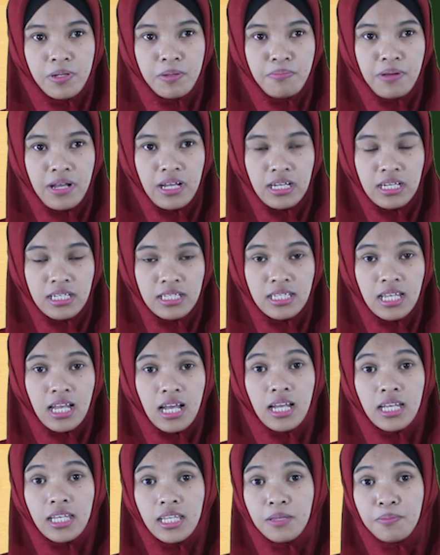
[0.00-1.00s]

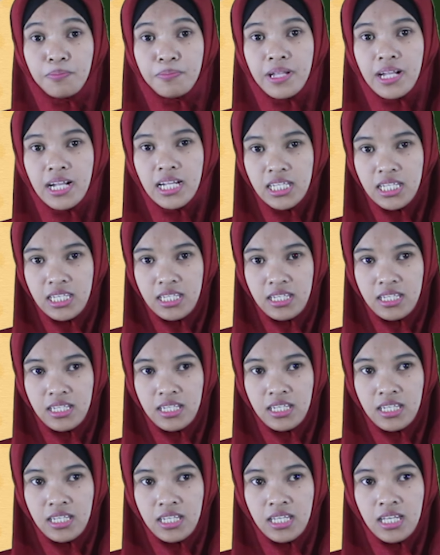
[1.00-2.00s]
berbahasa Ibrani.
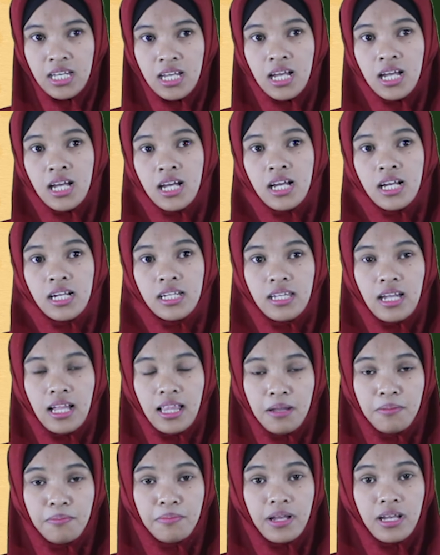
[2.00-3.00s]

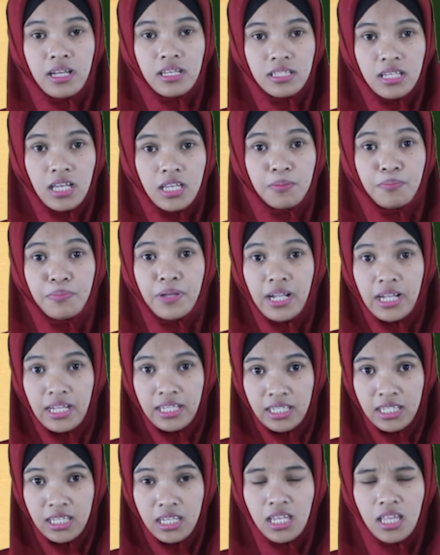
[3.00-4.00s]
Dalam bahasa
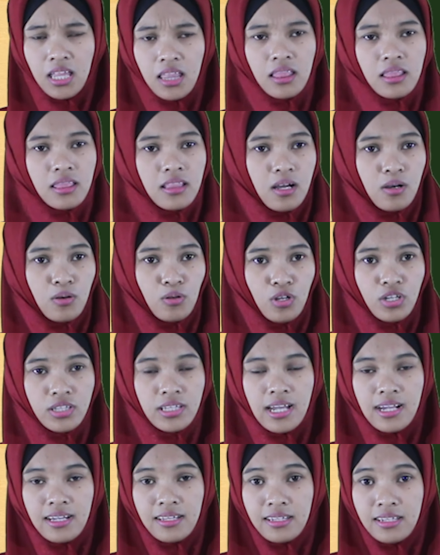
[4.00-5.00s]
Ibrani,
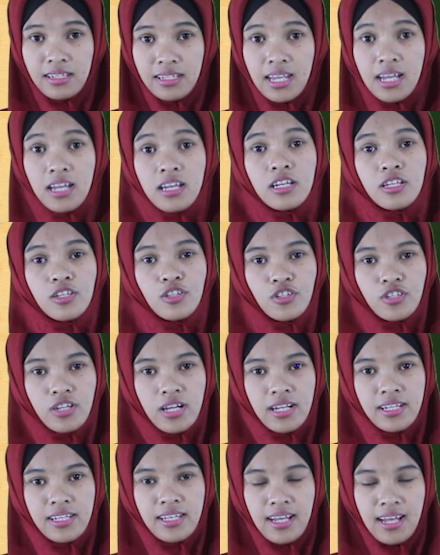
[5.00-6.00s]
Taurat artinya
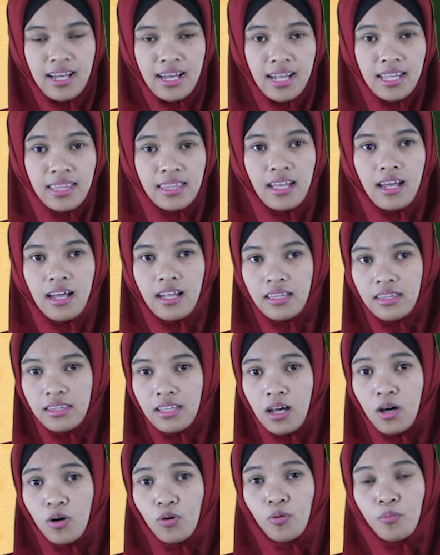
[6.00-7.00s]
syariat
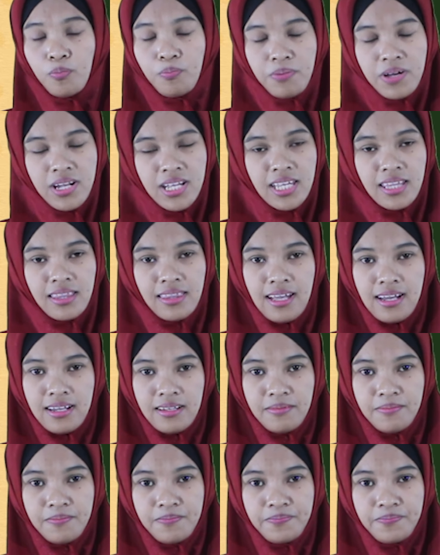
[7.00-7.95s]
atau perintah.